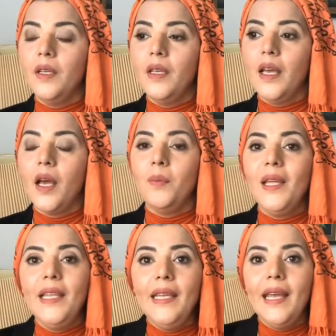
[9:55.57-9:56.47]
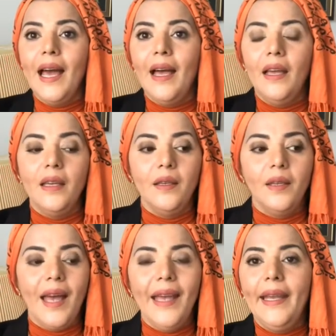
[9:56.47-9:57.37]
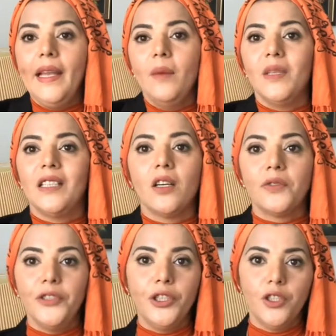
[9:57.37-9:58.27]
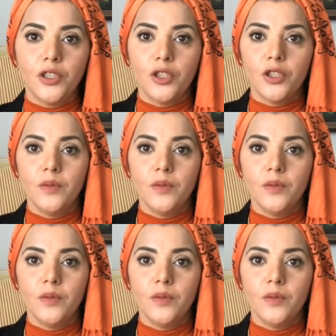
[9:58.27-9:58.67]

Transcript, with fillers: اعملي اكله ما تعرفيهاش